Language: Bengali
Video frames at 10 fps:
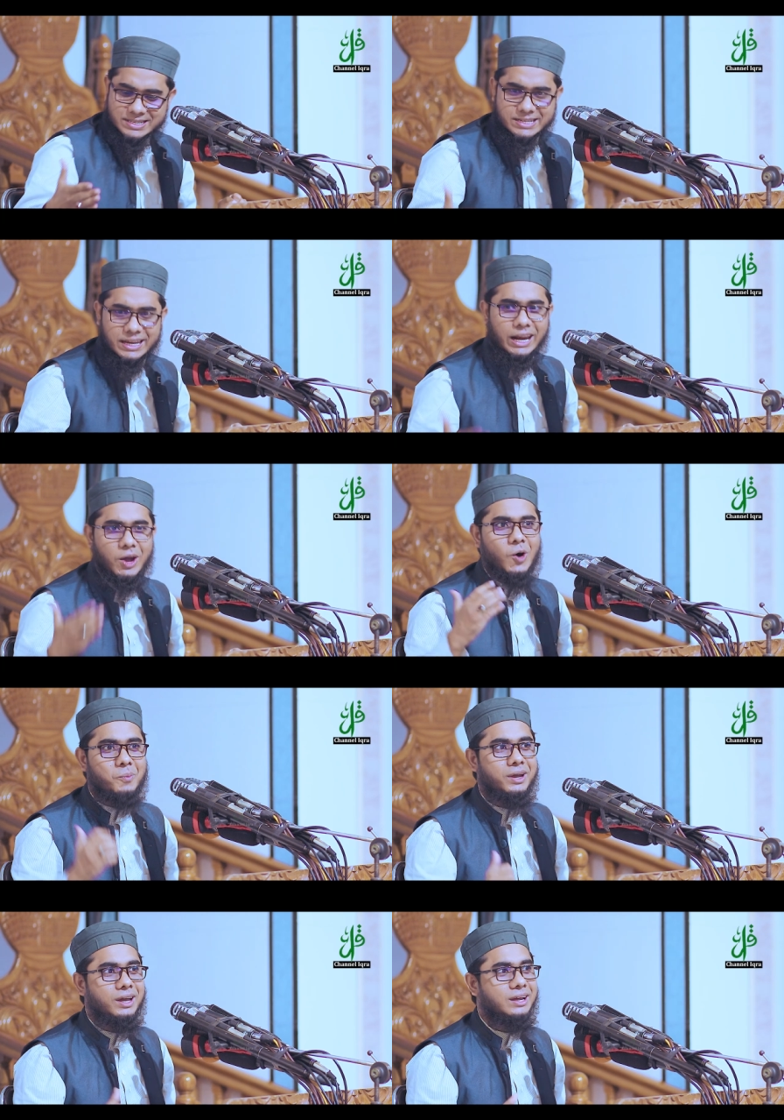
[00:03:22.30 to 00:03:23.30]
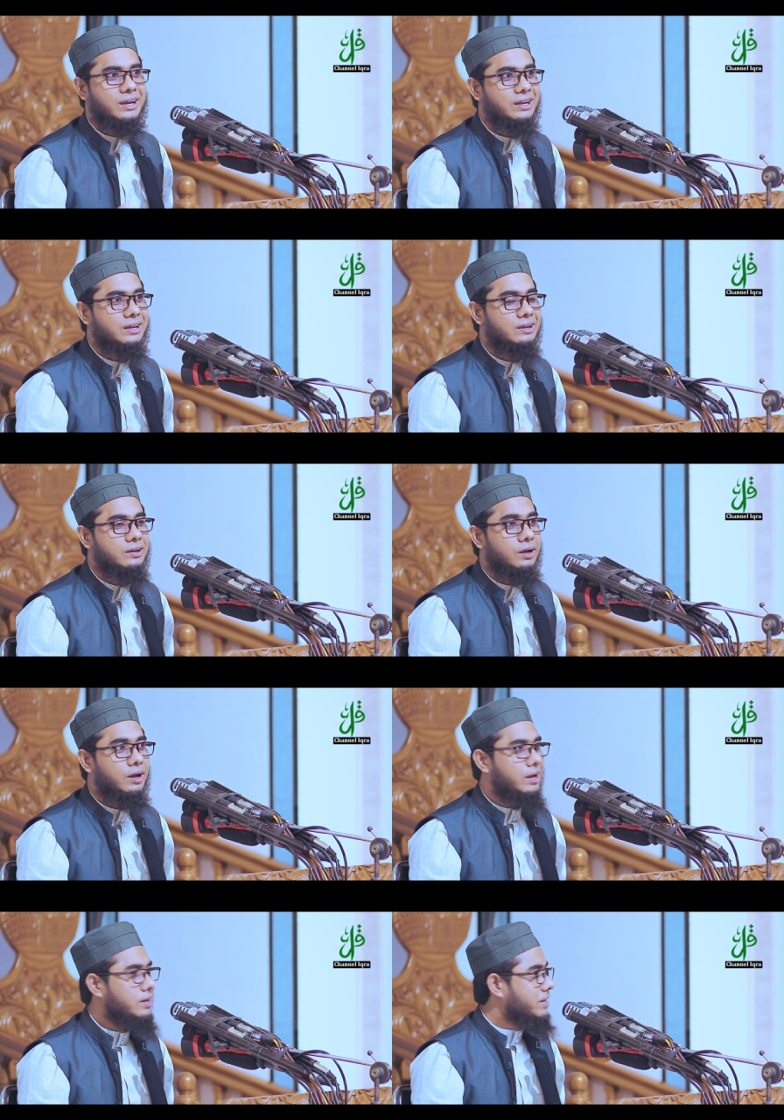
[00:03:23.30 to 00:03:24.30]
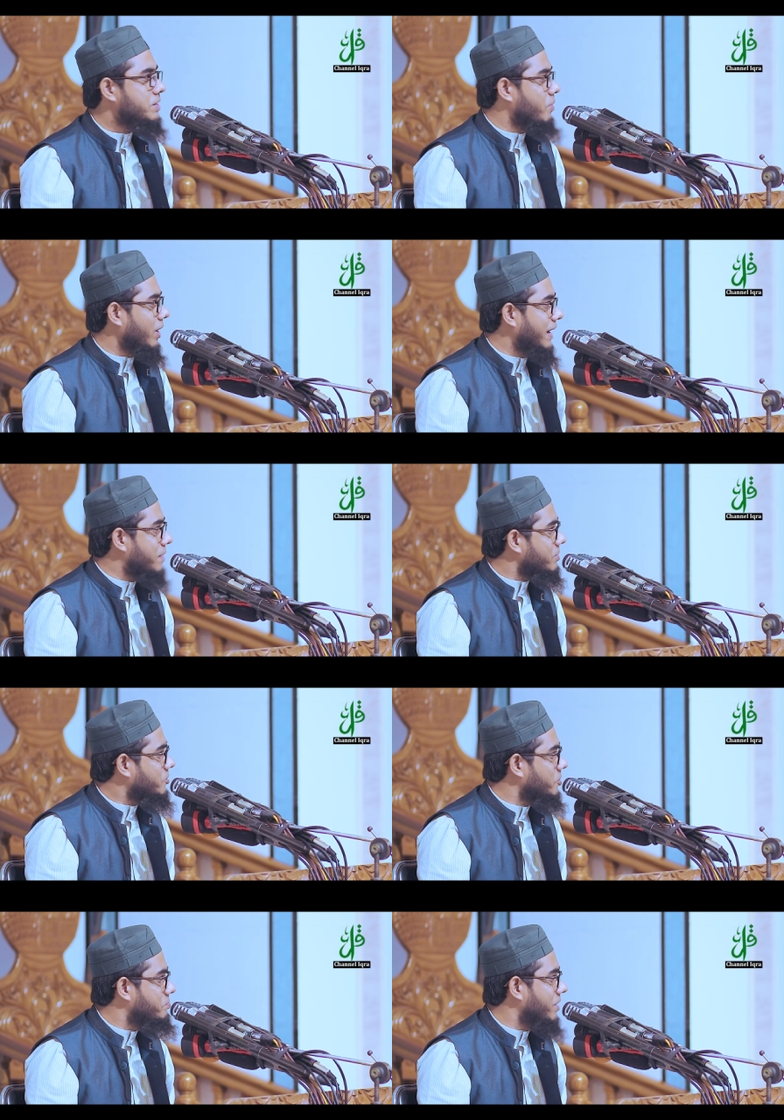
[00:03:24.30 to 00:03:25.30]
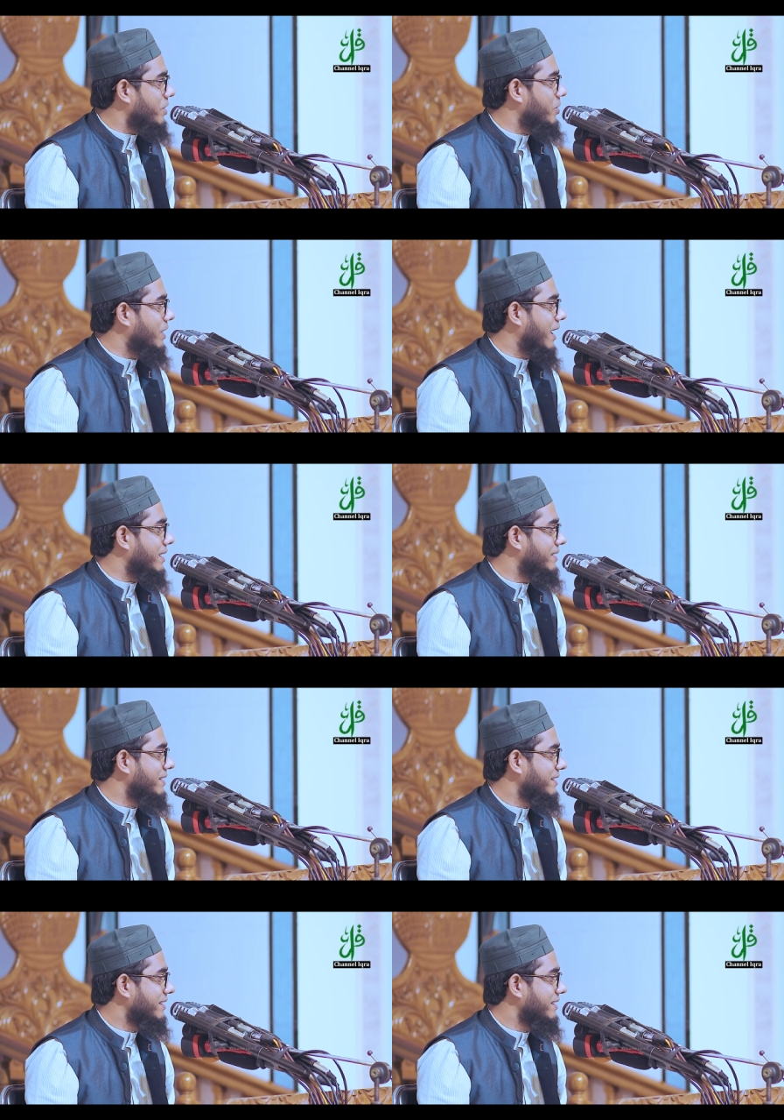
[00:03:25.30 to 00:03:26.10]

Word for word: ছেলে হবে কি বলেন আমার কোনো বিয়ে হয় নাই